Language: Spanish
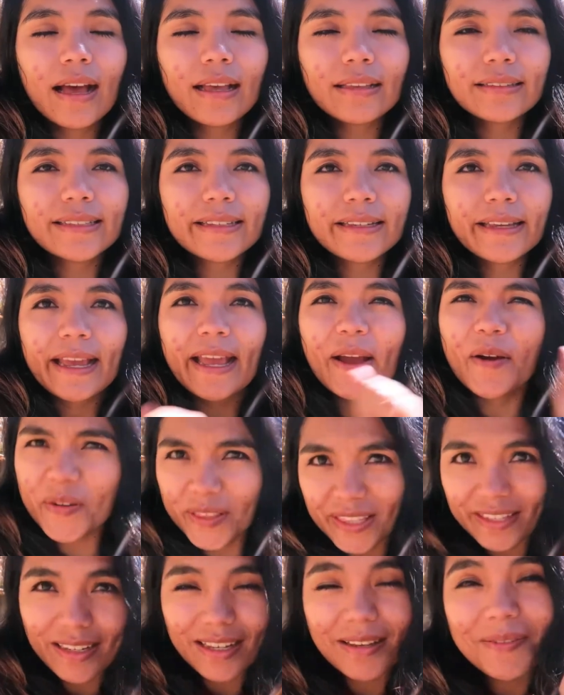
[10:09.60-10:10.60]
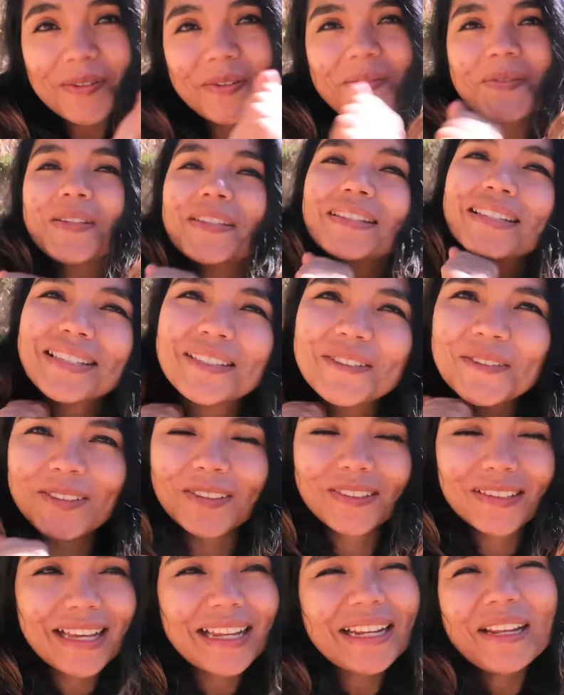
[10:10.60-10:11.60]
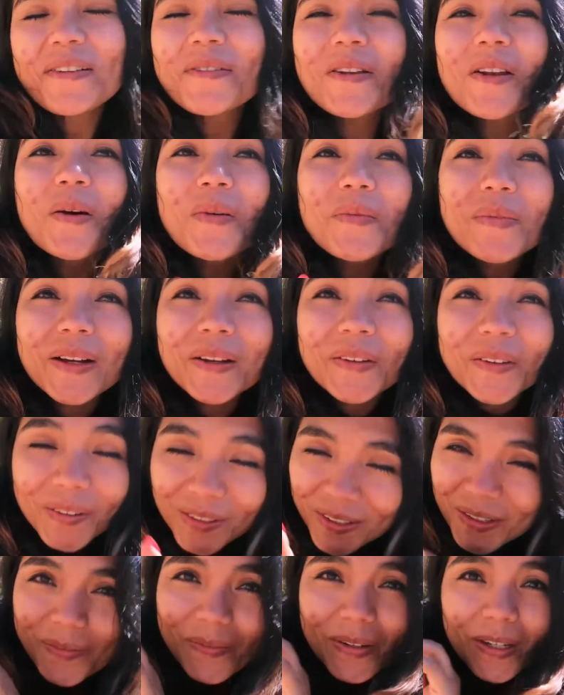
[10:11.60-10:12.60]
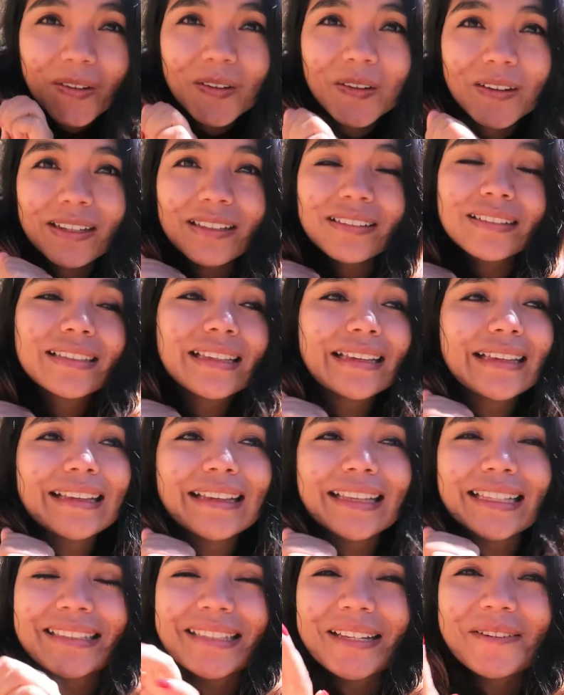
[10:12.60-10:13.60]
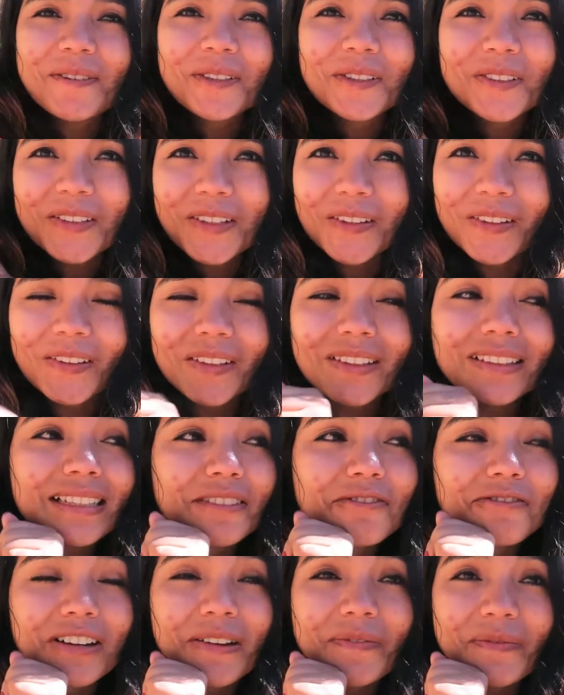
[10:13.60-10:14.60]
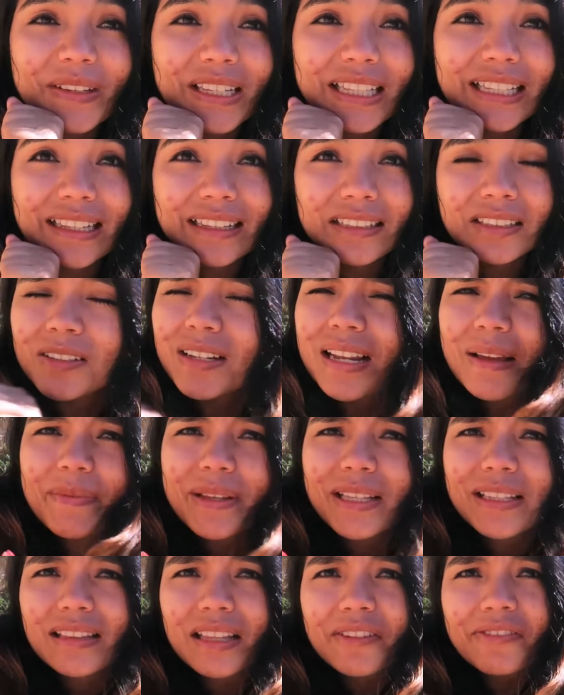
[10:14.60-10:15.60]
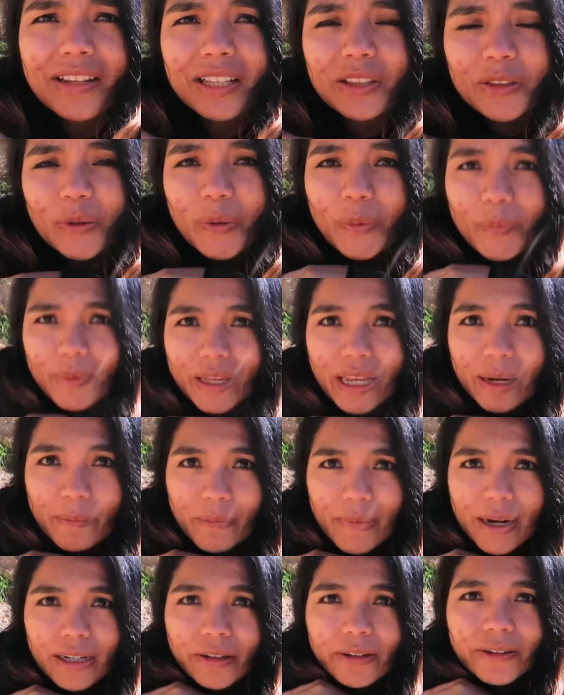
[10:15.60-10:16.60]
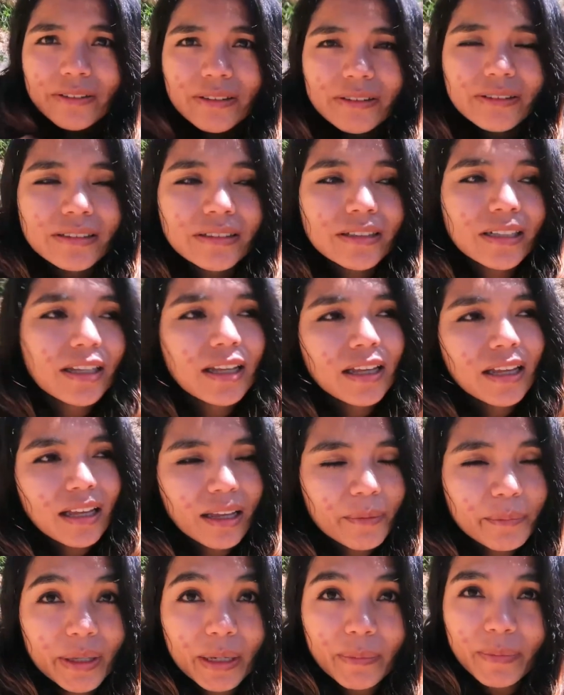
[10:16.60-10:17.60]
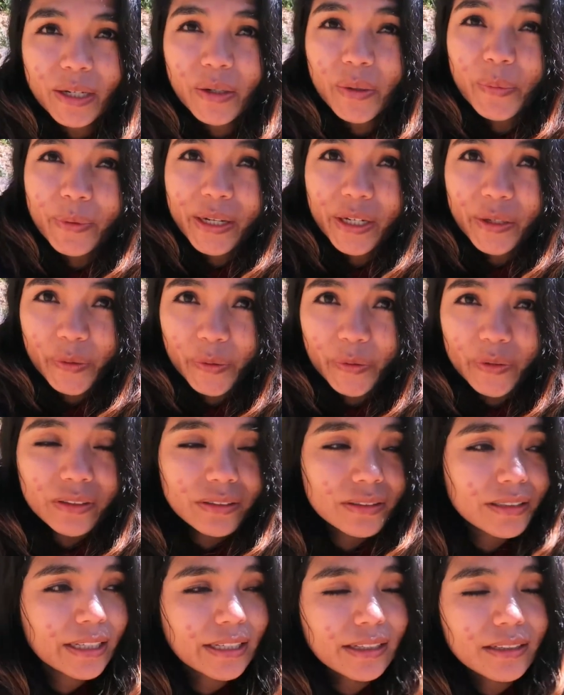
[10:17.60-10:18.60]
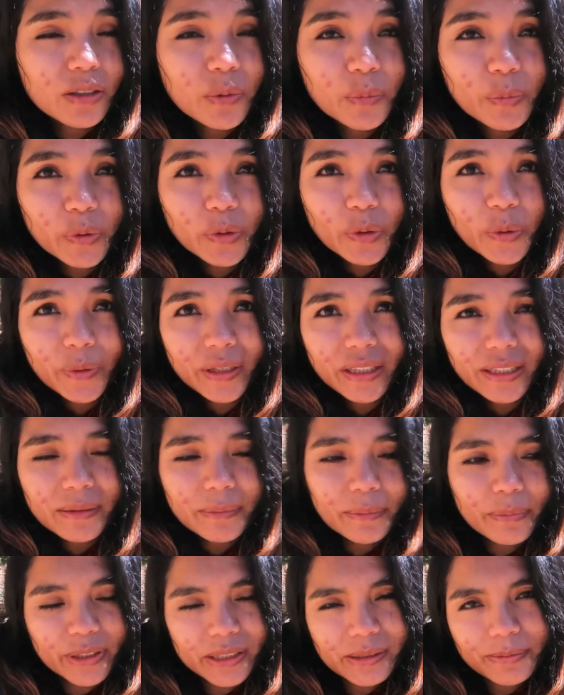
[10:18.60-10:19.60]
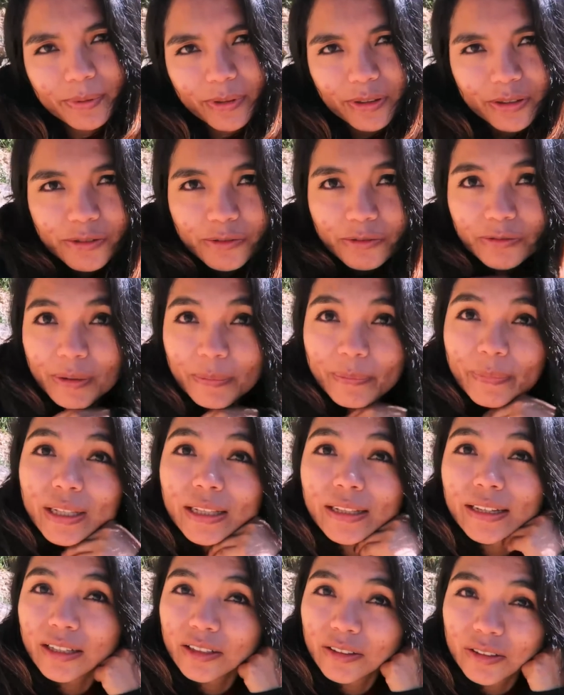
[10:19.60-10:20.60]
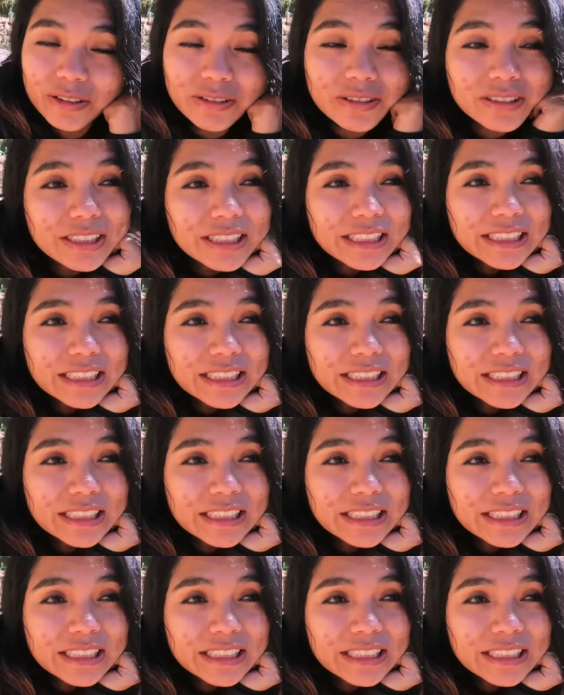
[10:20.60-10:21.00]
Así que hoy día vamos a disfrutar y lo mejor, lo mejor es que estamos todos en familia, solamente faltó mi hermano, mi hermano menor, él no pudo venir pues por su familia, ¿no?